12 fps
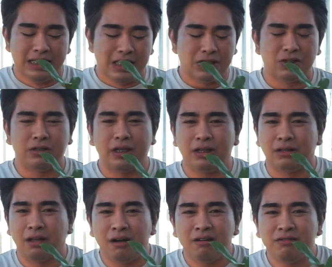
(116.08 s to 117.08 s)
So, they
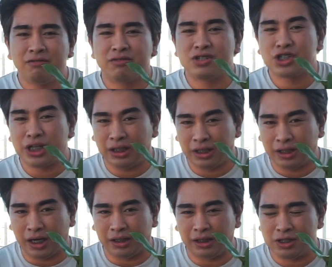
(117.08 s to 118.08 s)
love shaded
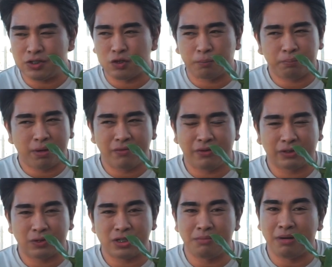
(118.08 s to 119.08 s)
areas. So, perfect
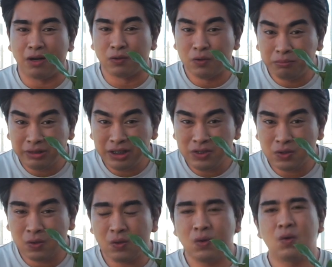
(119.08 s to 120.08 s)
to sa mga room
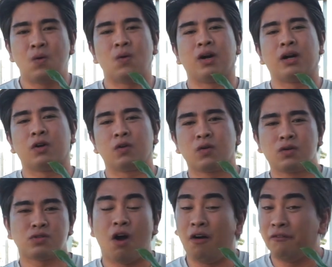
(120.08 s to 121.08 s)
ninyo or
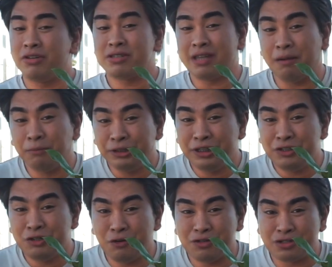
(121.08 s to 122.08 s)
sa office table
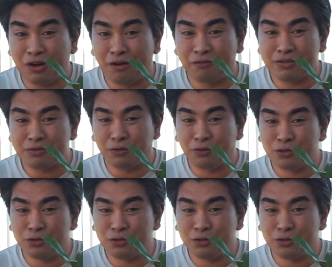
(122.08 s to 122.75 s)
ninyo, kung, sa office, kung